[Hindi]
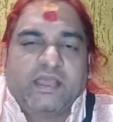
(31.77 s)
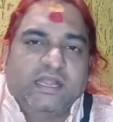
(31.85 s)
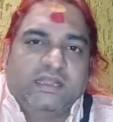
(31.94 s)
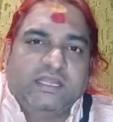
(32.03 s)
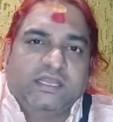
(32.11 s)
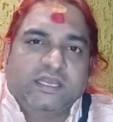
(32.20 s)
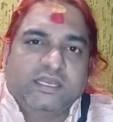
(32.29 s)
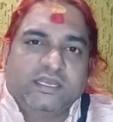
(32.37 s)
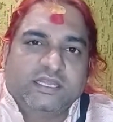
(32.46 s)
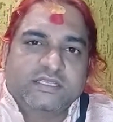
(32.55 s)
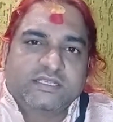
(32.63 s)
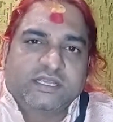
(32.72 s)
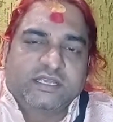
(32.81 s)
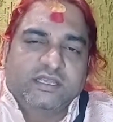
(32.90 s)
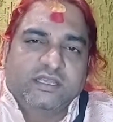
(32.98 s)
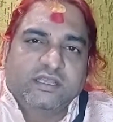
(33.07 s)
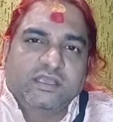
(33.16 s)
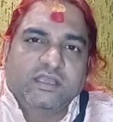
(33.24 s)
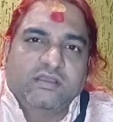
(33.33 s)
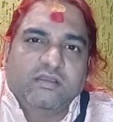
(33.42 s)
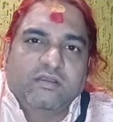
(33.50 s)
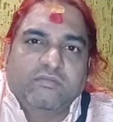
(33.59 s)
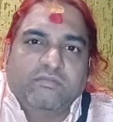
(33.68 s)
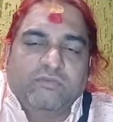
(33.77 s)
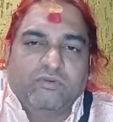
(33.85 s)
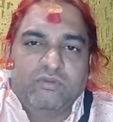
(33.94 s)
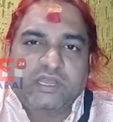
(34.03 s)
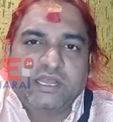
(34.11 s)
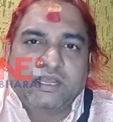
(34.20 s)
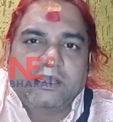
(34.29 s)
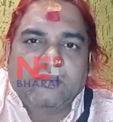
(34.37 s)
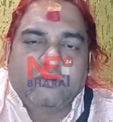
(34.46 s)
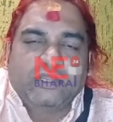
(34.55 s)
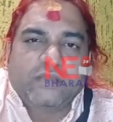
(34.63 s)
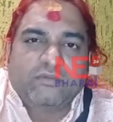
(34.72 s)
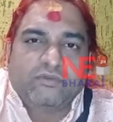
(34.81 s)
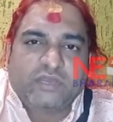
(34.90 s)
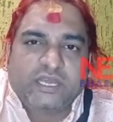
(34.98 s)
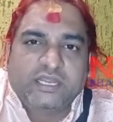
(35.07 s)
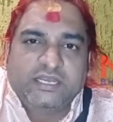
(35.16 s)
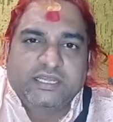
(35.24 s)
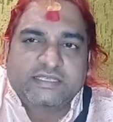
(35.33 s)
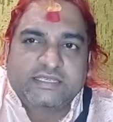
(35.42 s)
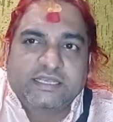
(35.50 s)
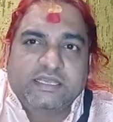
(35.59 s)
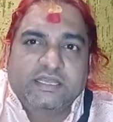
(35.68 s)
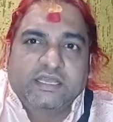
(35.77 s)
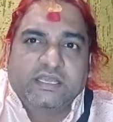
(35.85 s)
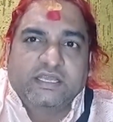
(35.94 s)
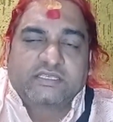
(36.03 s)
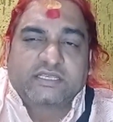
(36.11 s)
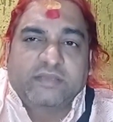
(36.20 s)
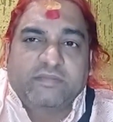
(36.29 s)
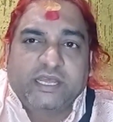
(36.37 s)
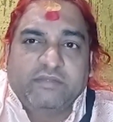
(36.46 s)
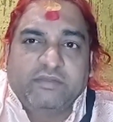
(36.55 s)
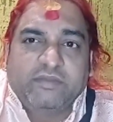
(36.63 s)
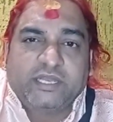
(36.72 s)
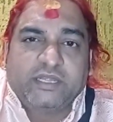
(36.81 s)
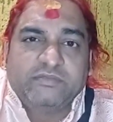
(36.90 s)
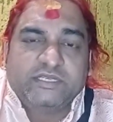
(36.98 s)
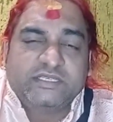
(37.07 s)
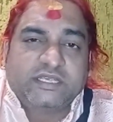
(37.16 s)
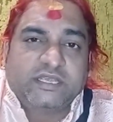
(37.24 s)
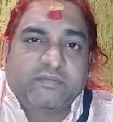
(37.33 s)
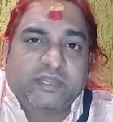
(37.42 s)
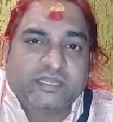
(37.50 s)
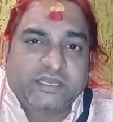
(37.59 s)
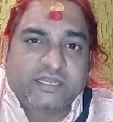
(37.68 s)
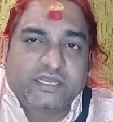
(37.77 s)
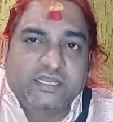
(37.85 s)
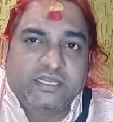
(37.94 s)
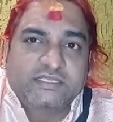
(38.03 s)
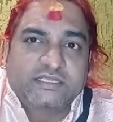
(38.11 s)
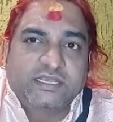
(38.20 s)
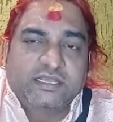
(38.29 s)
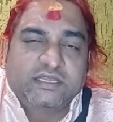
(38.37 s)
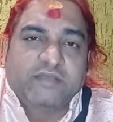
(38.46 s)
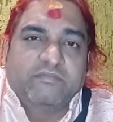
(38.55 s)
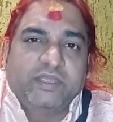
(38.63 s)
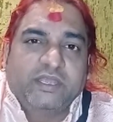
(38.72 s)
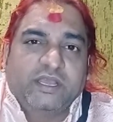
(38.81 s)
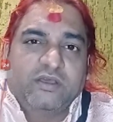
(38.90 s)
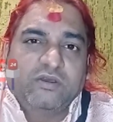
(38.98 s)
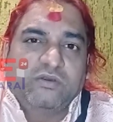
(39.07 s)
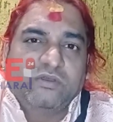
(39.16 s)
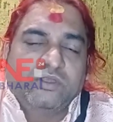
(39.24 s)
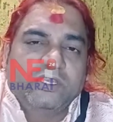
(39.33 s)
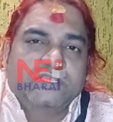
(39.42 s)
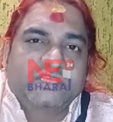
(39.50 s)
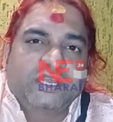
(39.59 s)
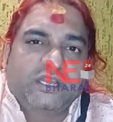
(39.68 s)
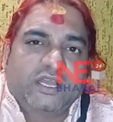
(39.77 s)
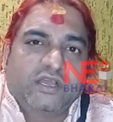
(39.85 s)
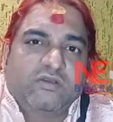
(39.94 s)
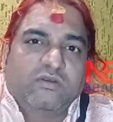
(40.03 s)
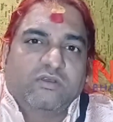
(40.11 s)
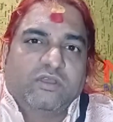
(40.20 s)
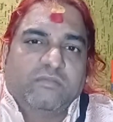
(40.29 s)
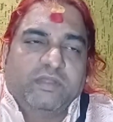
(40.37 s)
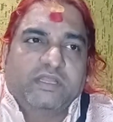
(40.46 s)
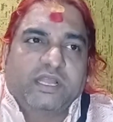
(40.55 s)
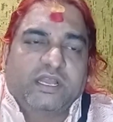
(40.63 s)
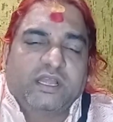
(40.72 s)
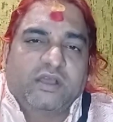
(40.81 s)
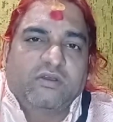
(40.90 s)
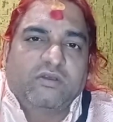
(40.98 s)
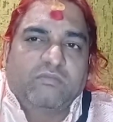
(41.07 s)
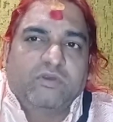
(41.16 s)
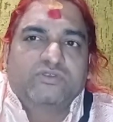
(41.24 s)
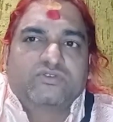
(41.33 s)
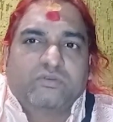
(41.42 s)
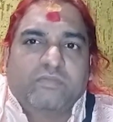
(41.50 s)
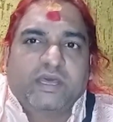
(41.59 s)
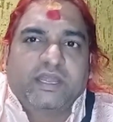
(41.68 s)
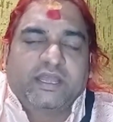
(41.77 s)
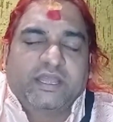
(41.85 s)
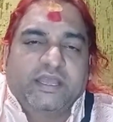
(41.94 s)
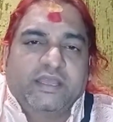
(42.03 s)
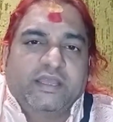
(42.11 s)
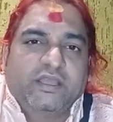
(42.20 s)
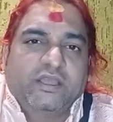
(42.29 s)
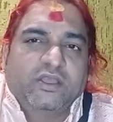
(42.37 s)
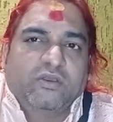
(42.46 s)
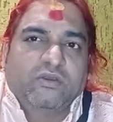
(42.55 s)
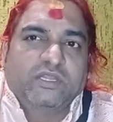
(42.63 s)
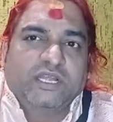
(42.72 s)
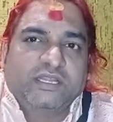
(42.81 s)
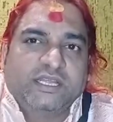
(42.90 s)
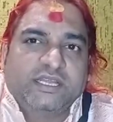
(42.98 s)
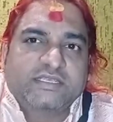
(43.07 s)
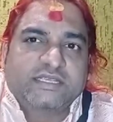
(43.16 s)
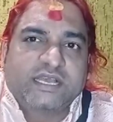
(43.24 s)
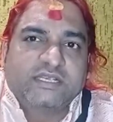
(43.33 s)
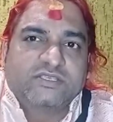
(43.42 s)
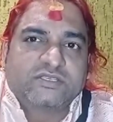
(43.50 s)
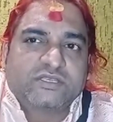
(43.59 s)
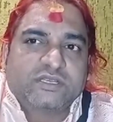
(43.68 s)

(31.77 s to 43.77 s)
हल्दी खरीदने से मूंग का गोटा मूंग खरीदने से इसके बाद में मतलब जैसे कि बर्तन खरीदने से तांबे का हो स्टील का हो पित्तल का हो बहुत शुभ माना गया है और धनतेरस का